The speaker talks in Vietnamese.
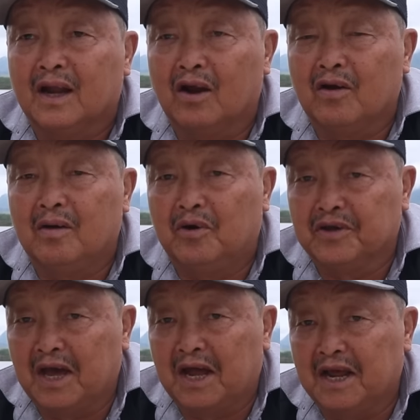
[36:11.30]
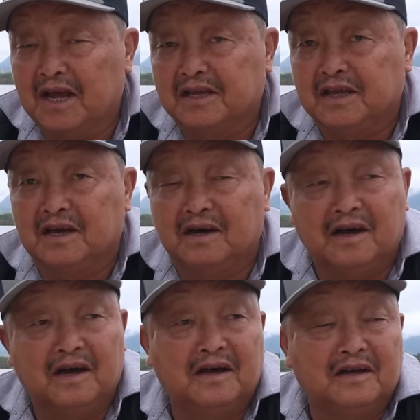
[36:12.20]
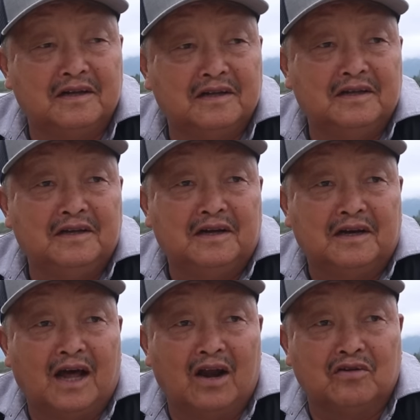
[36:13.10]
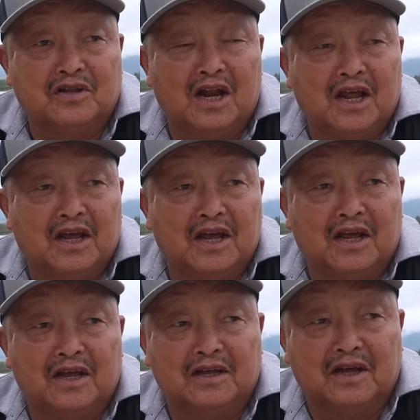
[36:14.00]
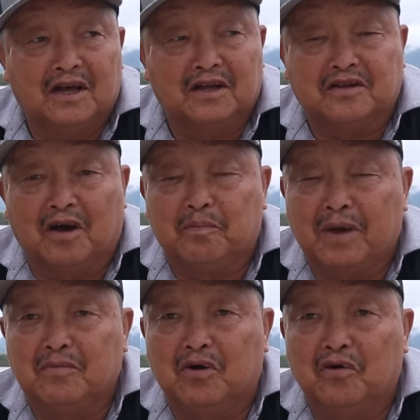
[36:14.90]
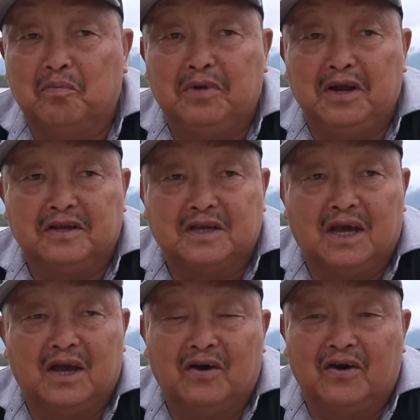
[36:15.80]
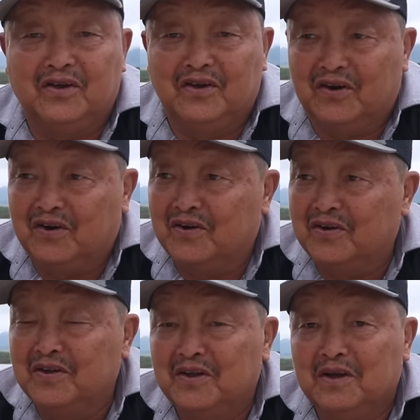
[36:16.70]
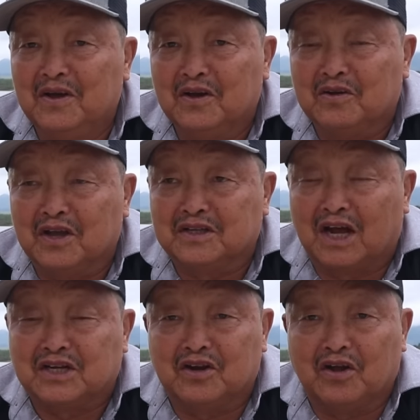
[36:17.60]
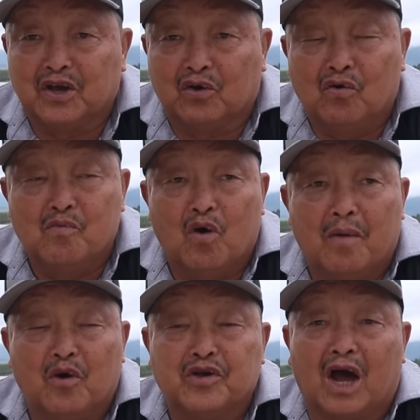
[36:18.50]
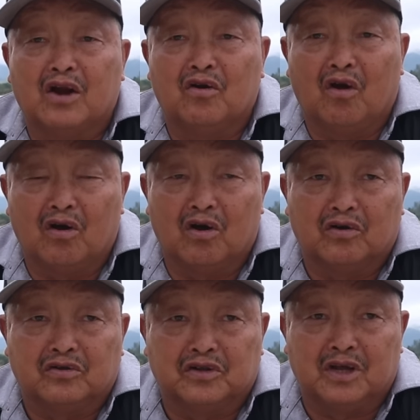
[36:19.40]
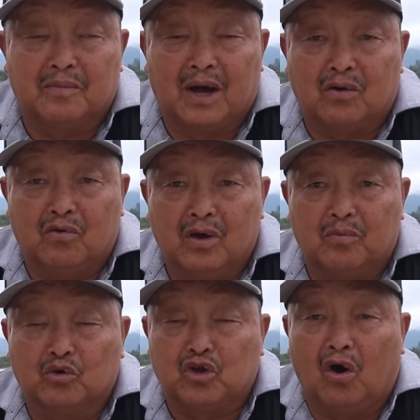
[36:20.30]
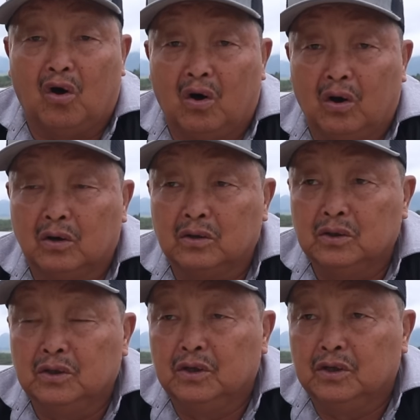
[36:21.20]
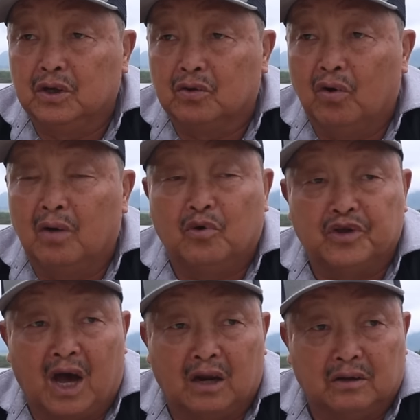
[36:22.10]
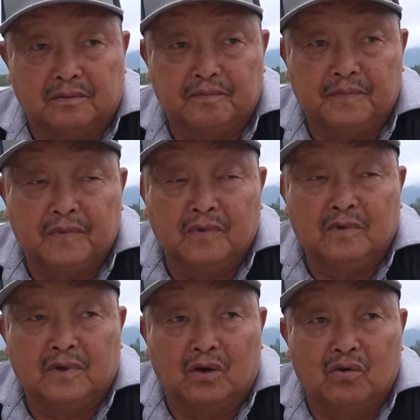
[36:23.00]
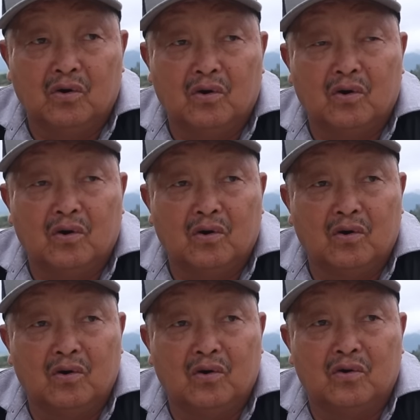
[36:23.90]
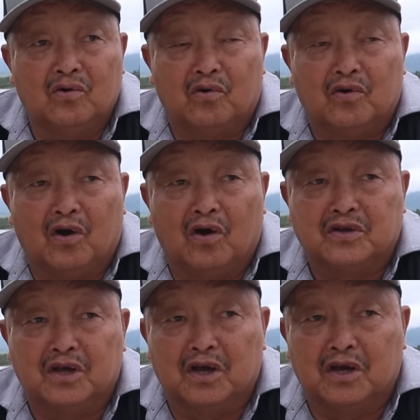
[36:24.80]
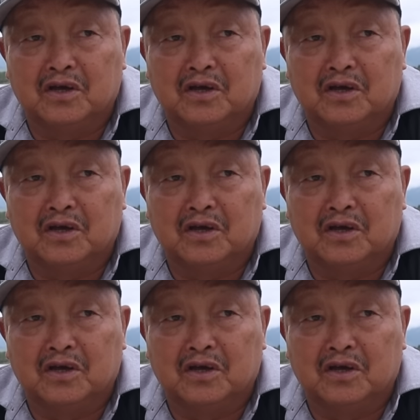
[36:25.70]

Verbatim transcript: đó là mong già này chị à đó là thế này à cho bé mà hụp ly chị hơi hớ cái ta cho nó chị cũng mua mong già nữa rõ rồi thì chị mà cũng yêu không thọ chị cũng mong già rồi ô rồi nó chị